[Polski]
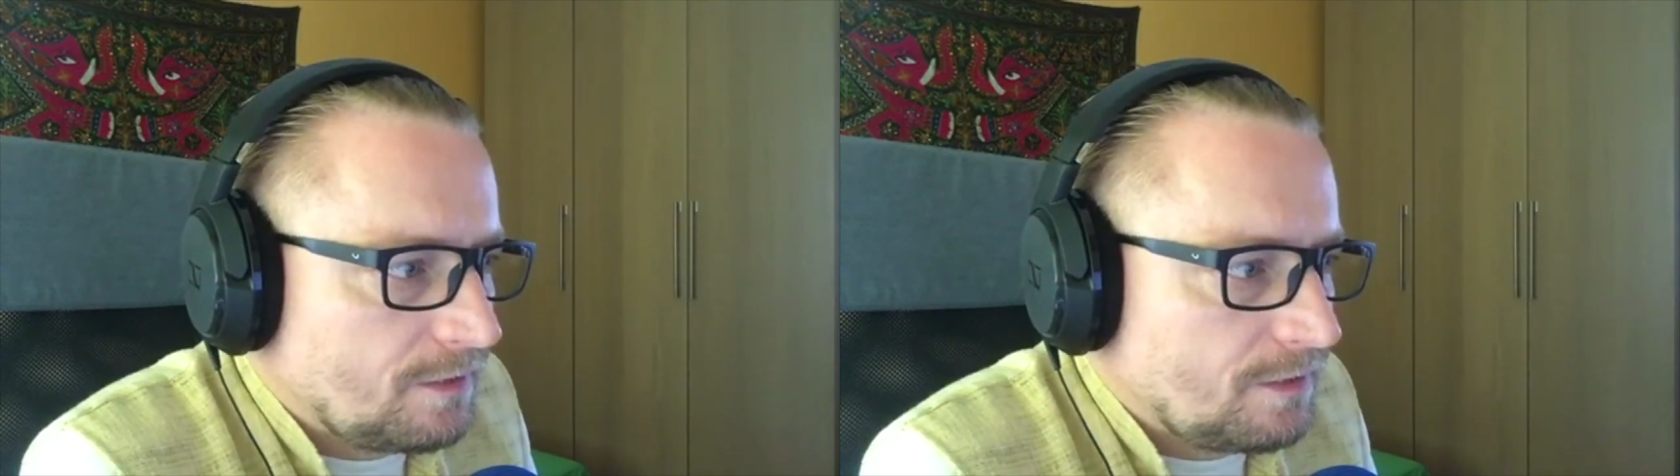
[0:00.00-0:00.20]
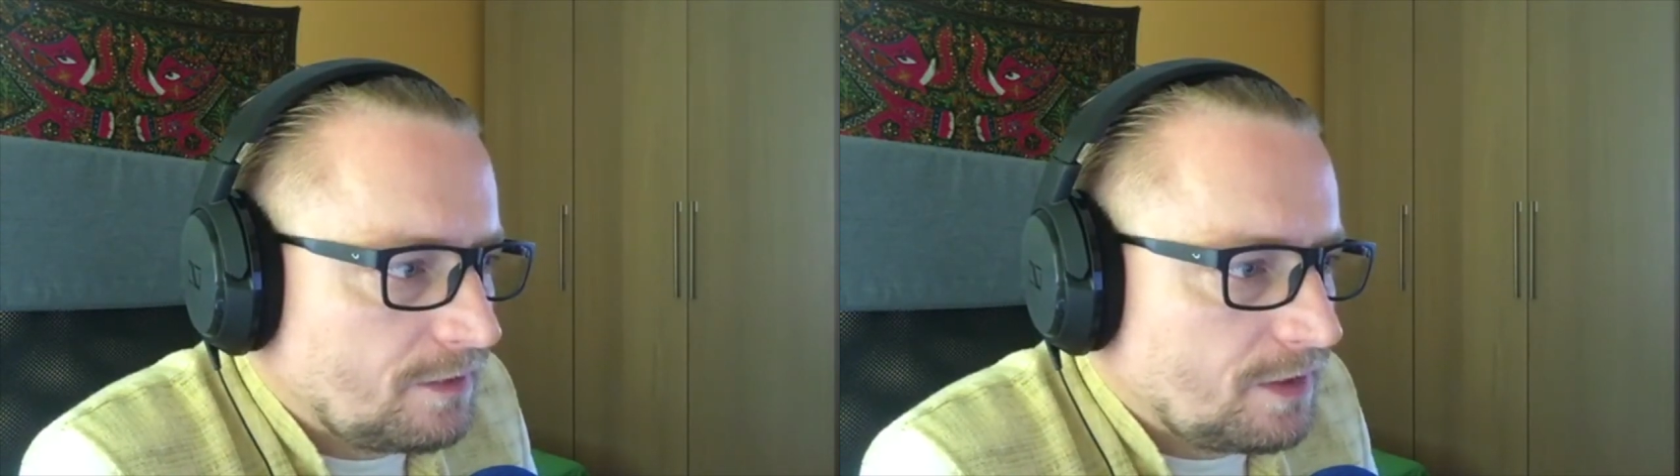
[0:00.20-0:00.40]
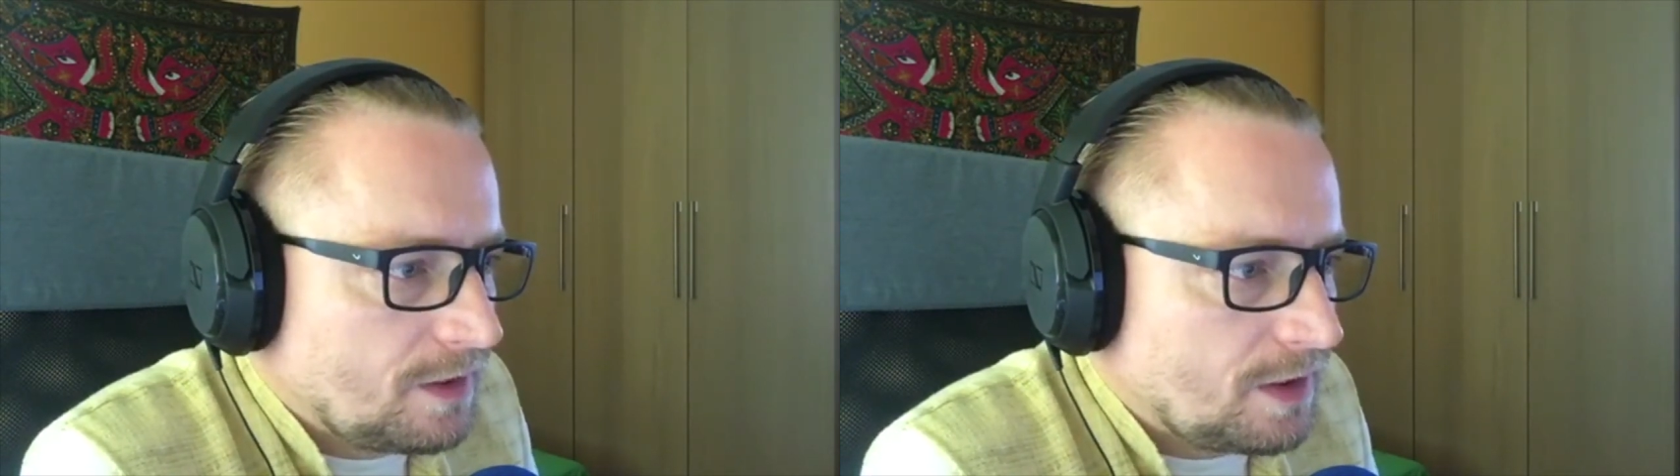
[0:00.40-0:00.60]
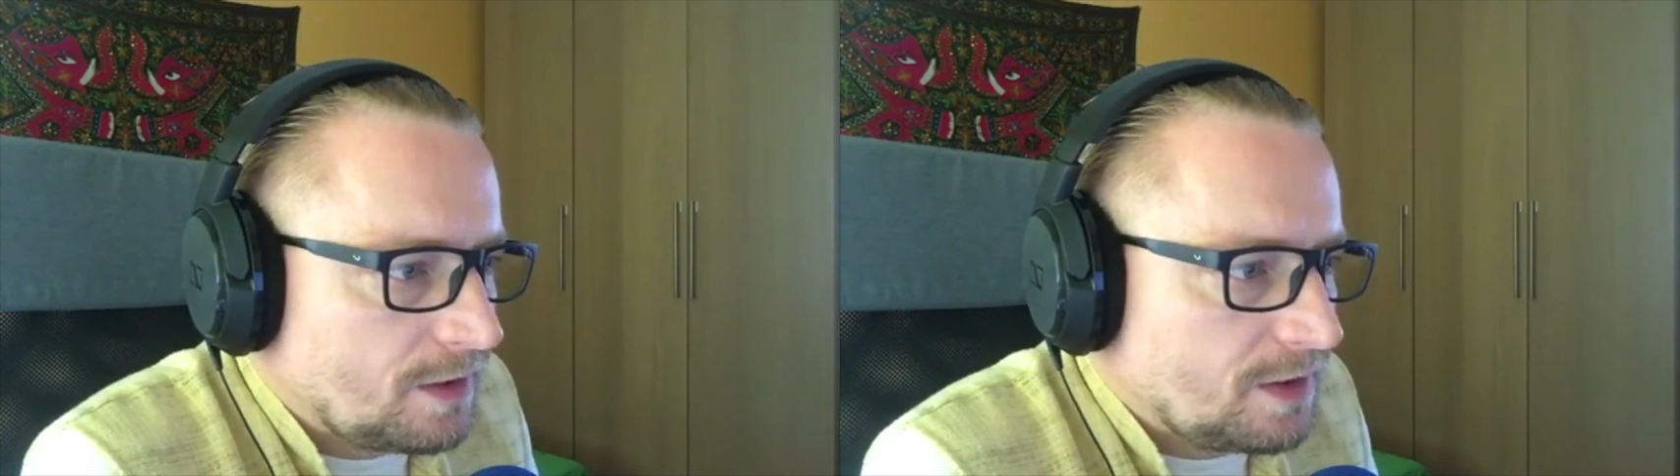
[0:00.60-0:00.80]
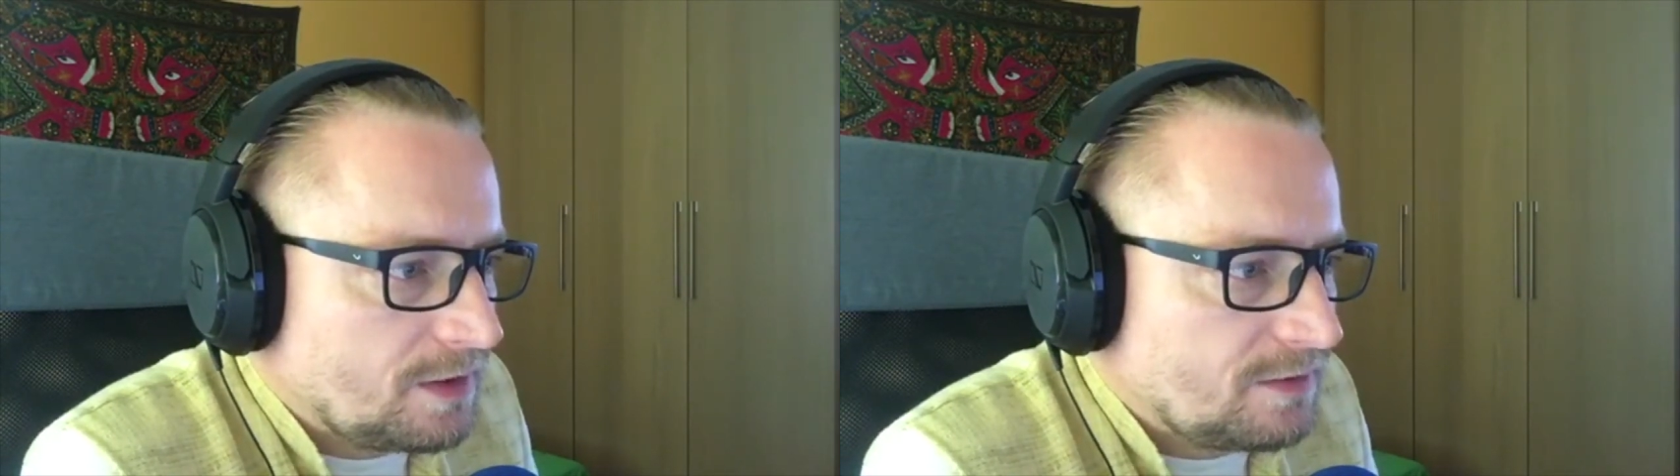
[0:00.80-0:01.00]
A
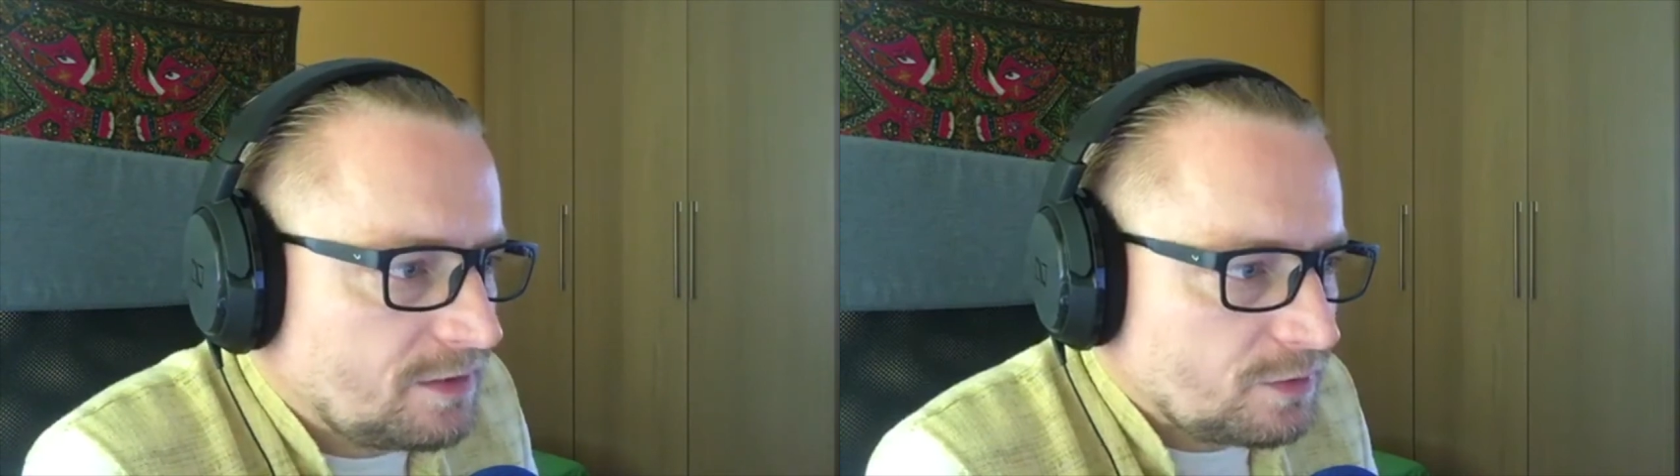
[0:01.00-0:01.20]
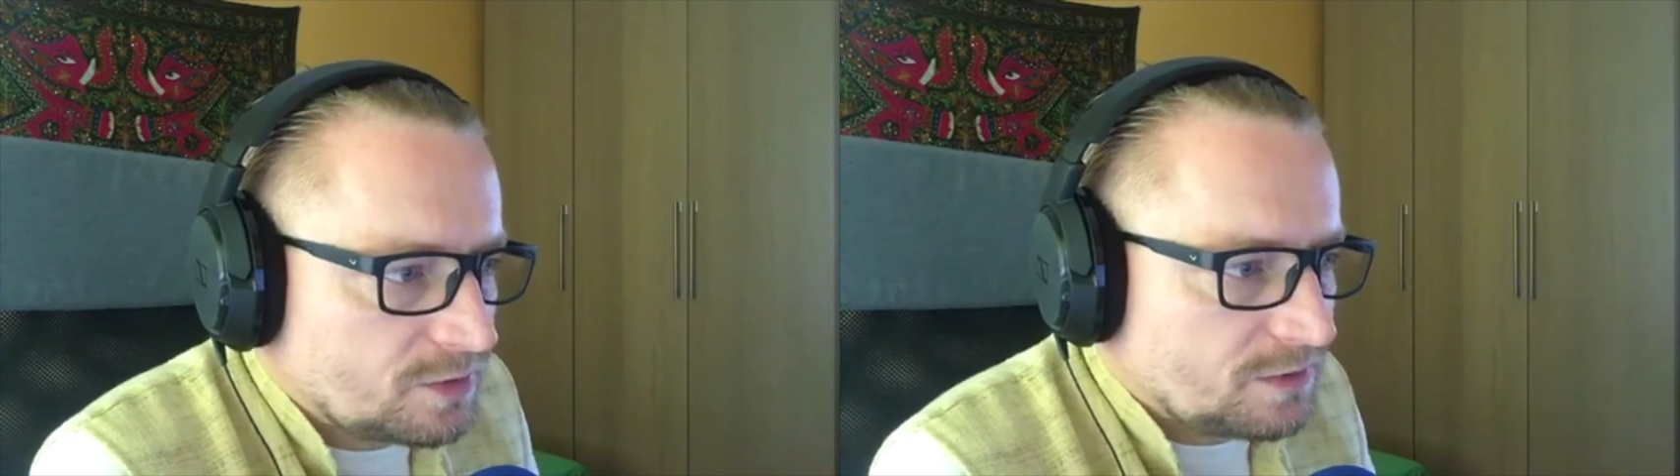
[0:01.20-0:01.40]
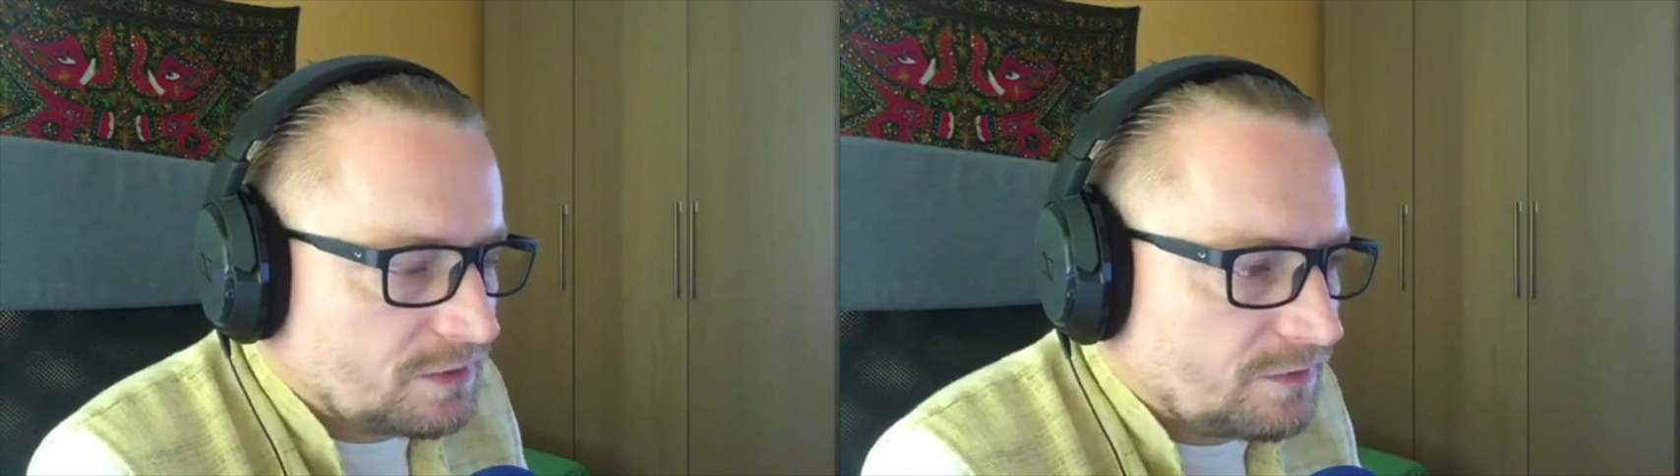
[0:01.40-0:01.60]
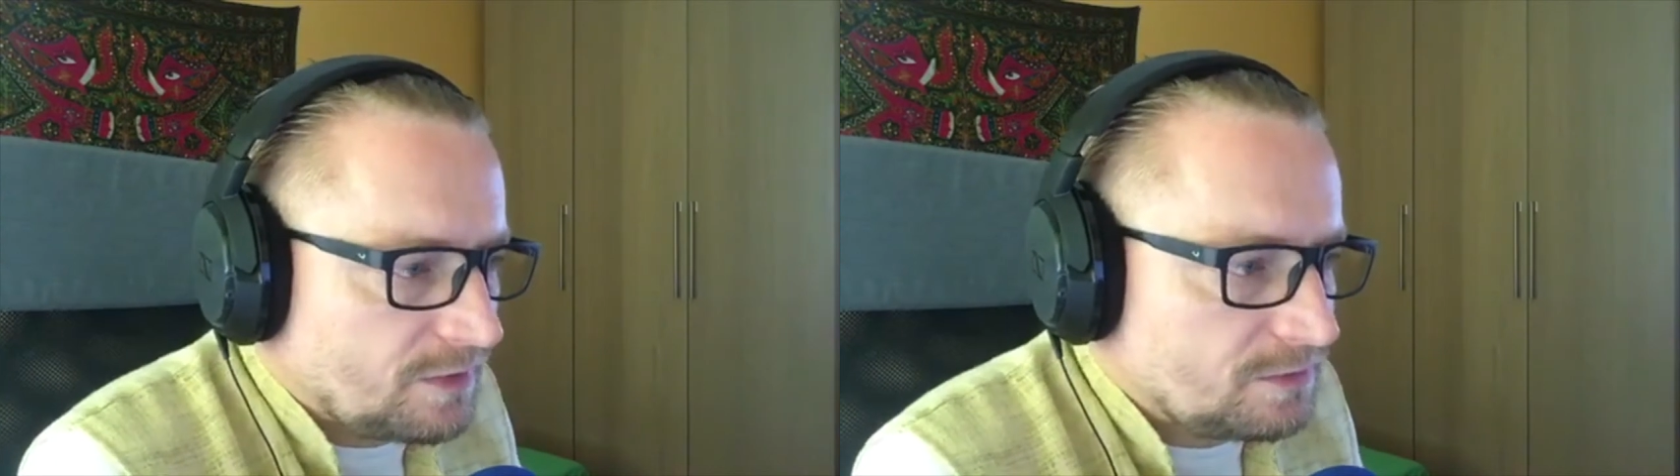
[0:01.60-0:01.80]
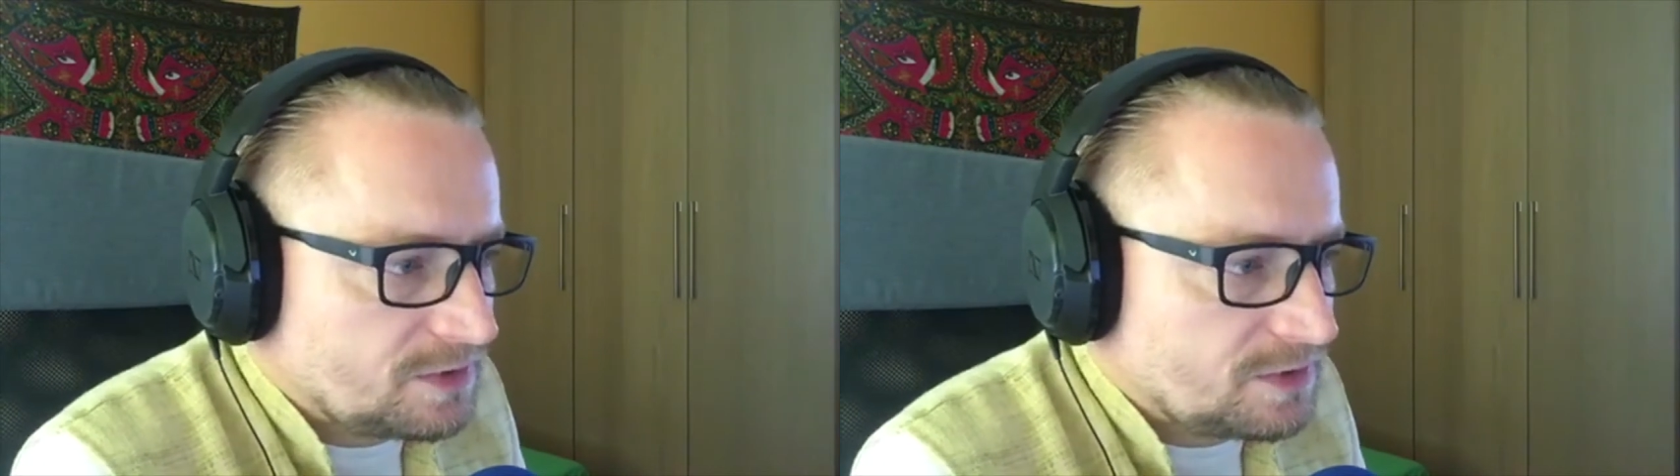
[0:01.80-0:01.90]
kiedy znajdują się w swoim